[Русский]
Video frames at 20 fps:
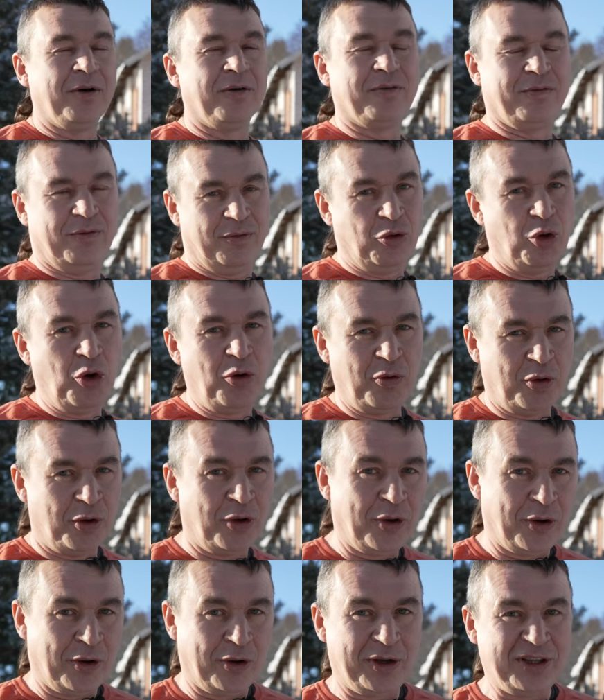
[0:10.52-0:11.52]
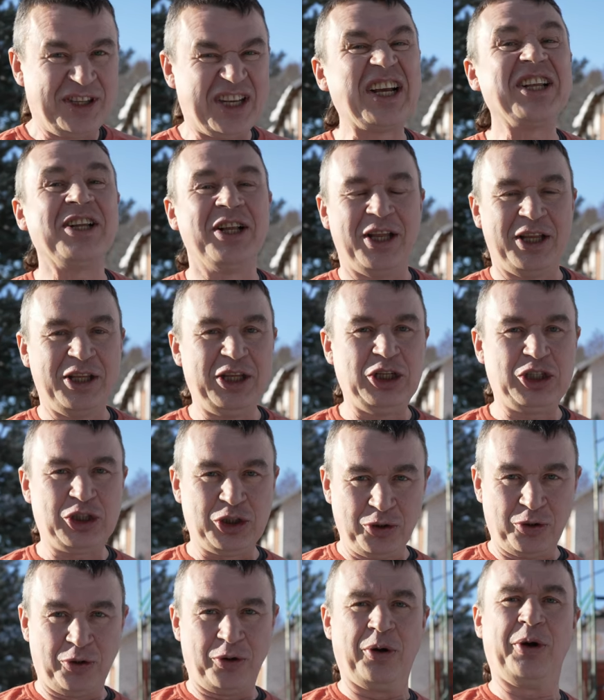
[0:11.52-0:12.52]
в новую
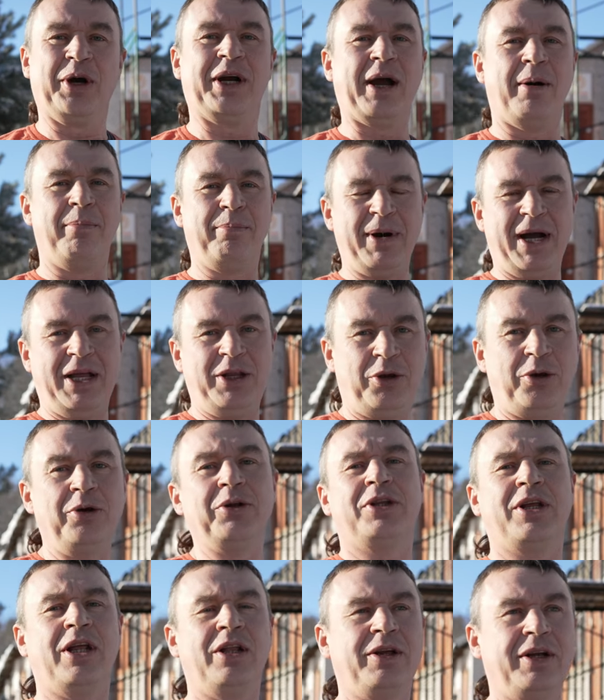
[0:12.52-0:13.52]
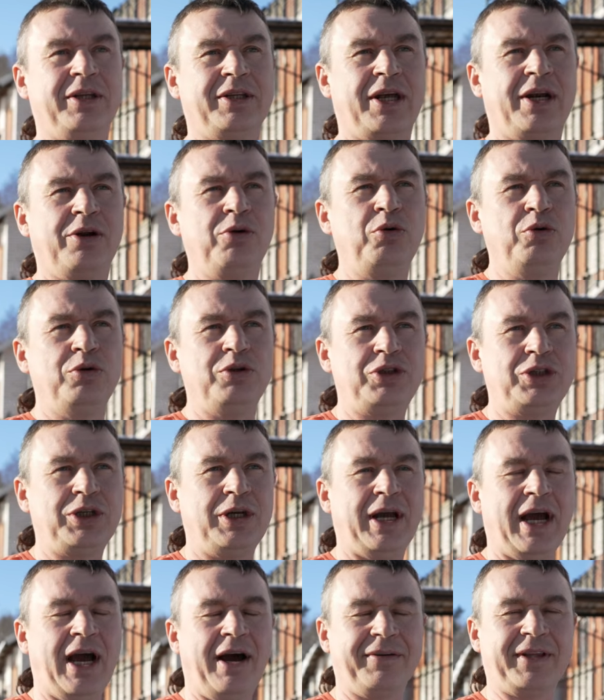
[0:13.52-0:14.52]
технологичную компанию,
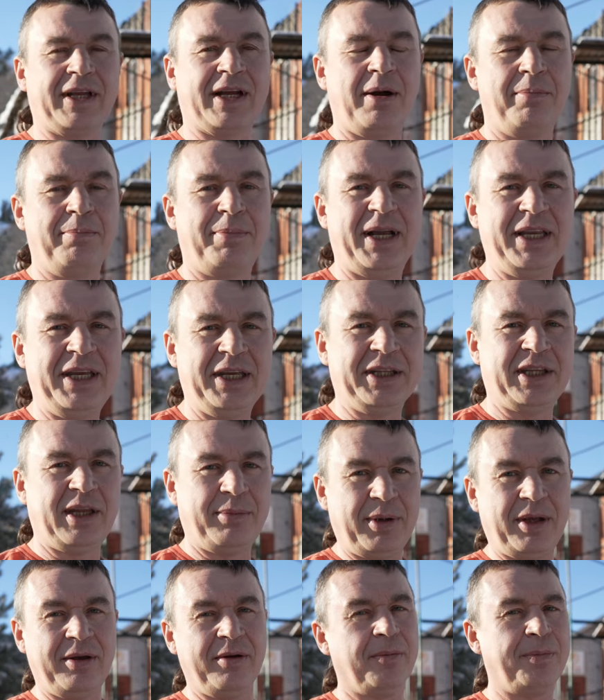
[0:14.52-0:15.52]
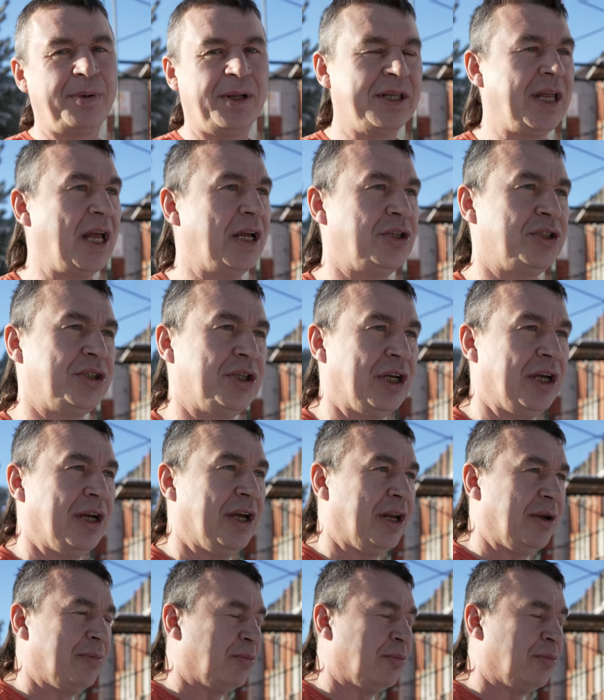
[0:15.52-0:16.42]
торгующую автокомпонентами и выполняющую